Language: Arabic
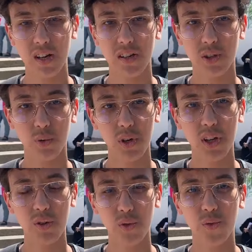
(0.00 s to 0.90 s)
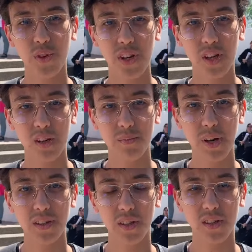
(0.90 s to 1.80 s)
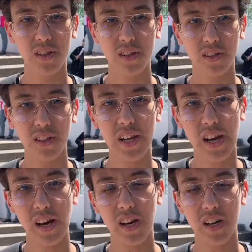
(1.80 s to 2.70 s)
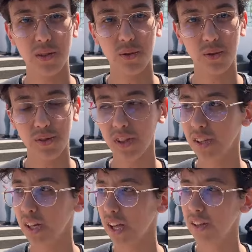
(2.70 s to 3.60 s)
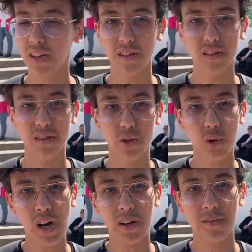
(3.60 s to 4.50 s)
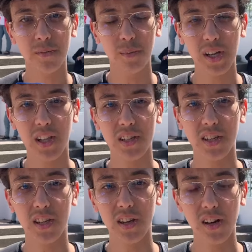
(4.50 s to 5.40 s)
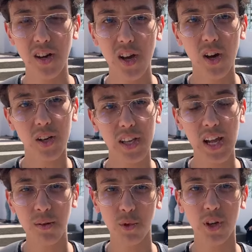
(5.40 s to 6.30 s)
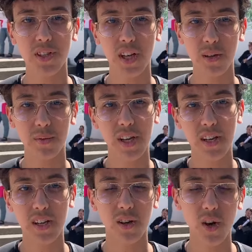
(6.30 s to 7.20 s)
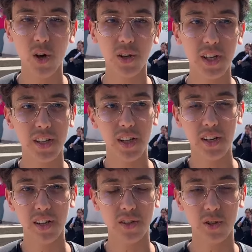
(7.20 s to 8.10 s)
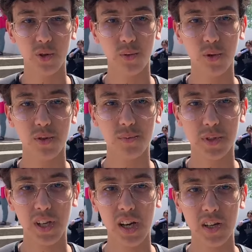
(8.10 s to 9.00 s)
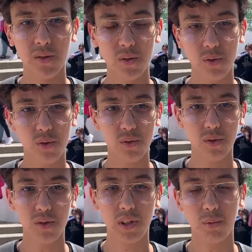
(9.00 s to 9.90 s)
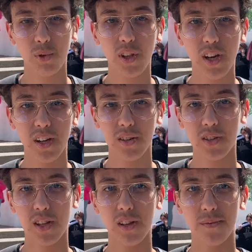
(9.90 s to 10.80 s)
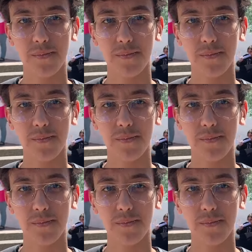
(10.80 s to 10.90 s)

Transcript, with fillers: طويل وفيه بعض الاعاقات تقدر انك تدو حال في بعض الاسئله لكن الحمد لله تغلبنا عليه قدرنا اننا نجاوبوا الامتحان ونطلبوا الله خير ان شاء الله